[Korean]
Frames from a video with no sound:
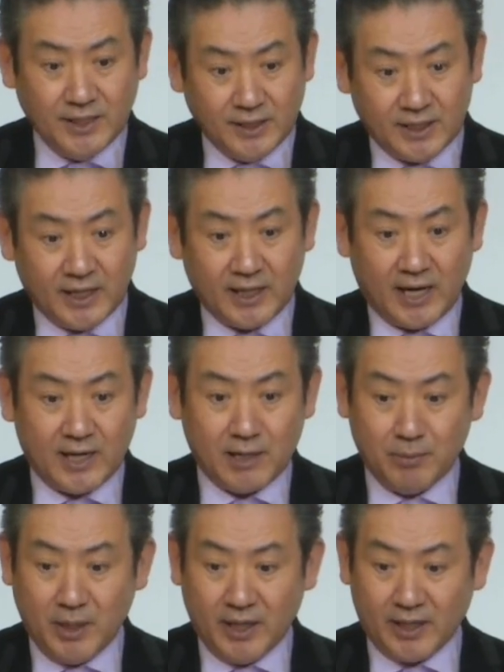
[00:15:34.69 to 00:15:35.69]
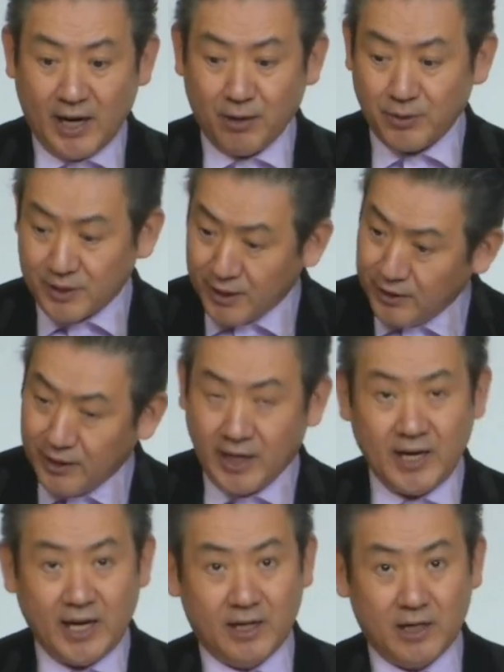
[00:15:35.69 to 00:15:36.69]
신실한 하나님을 얘기하고
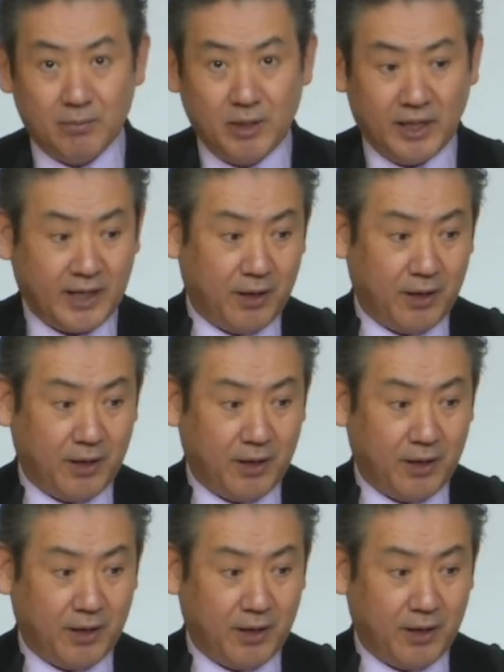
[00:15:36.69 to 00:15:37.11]
전능한 하나님을